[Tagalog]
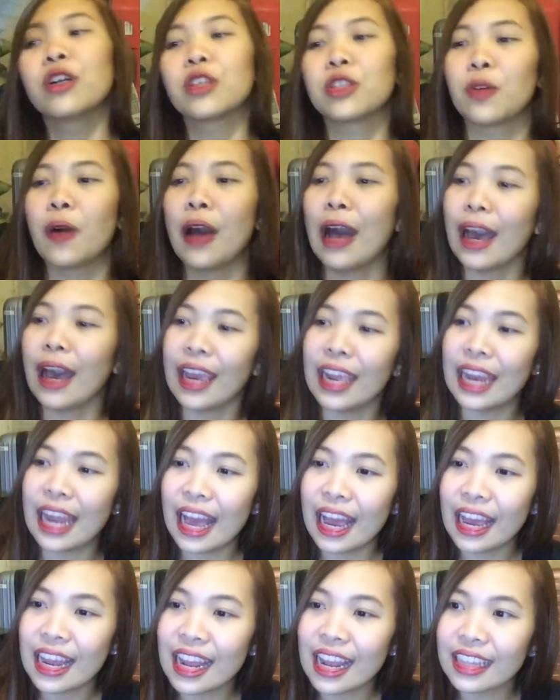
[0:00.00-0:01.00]
So, ang
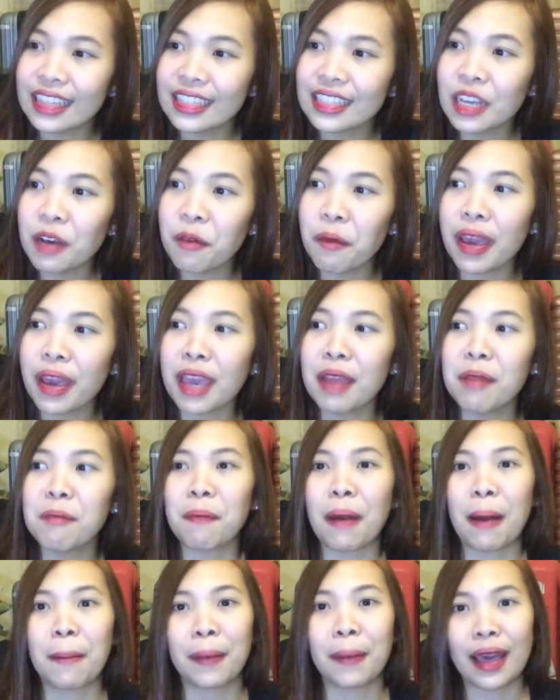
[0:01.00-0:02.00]
kailangan natin gawin,
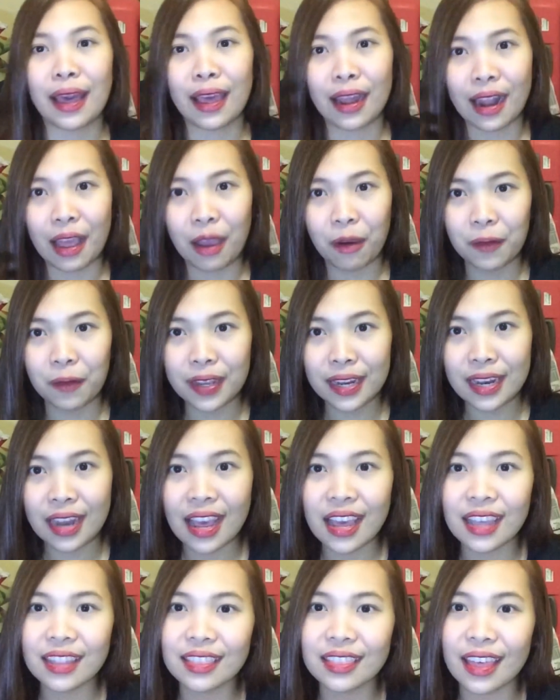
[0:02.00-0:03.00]
papaarawan
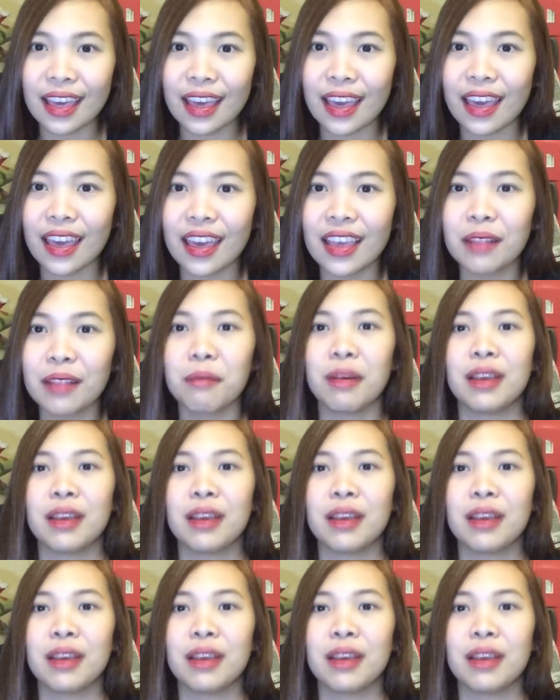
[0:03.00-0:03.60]
natin,